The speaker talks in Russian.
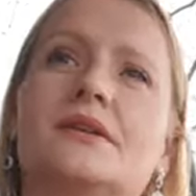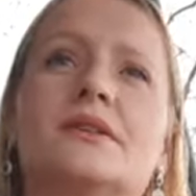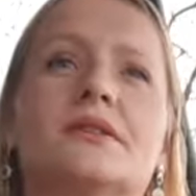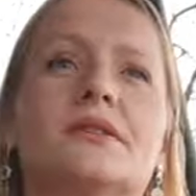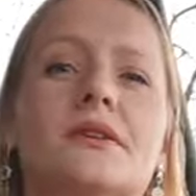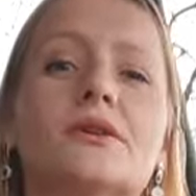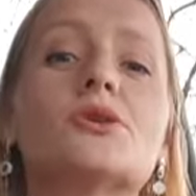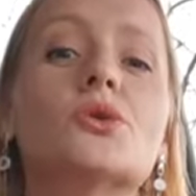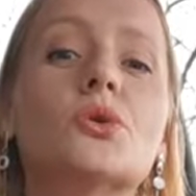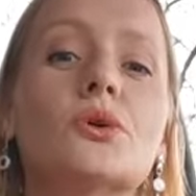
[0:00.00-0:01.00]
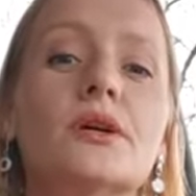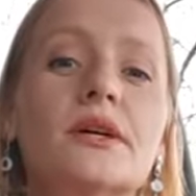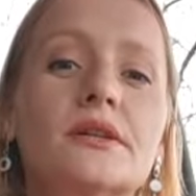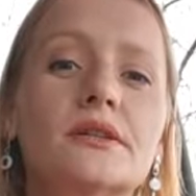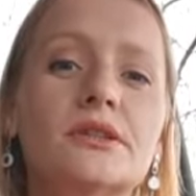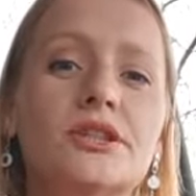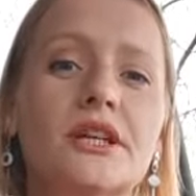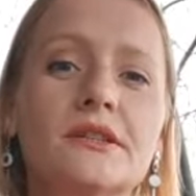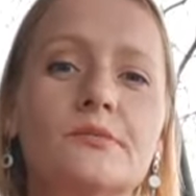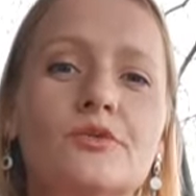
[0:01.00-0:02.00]
Хорошо.
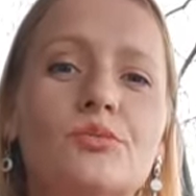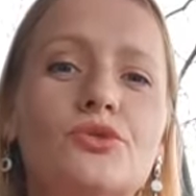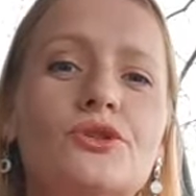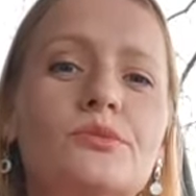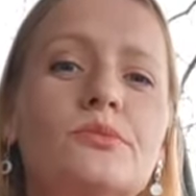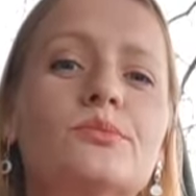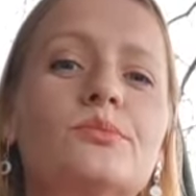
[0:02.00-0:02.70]
Сейчас мы будем